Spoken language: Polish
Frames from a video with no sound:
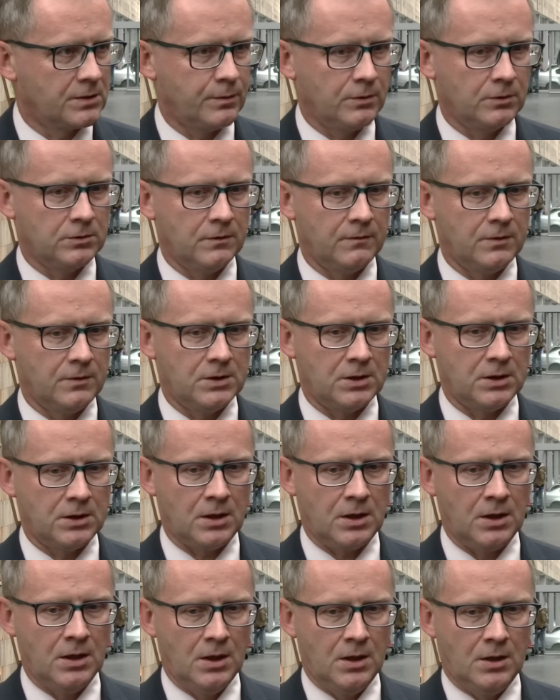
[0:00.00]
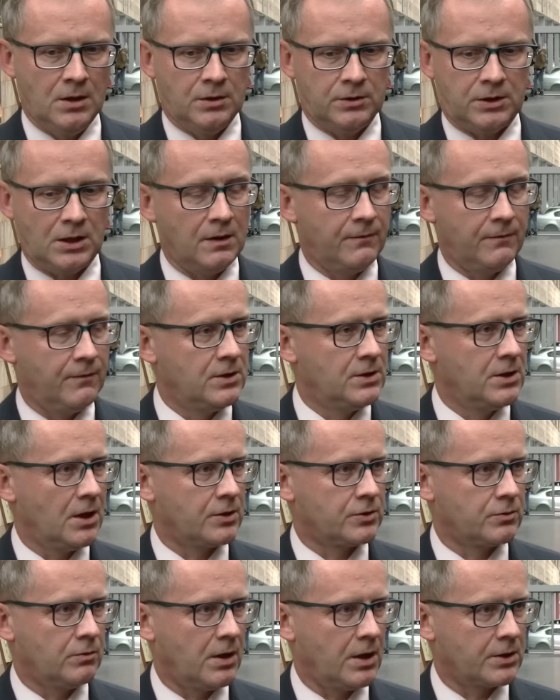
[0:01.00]
punktu widzenia telewidza,
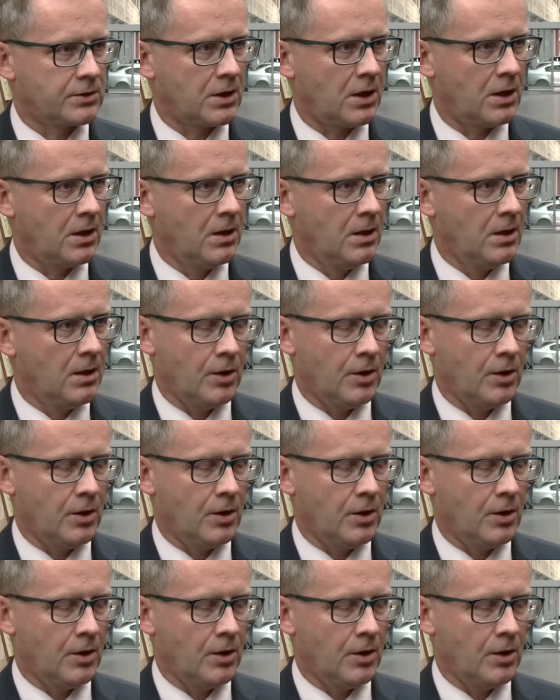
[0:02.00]
słuchacza,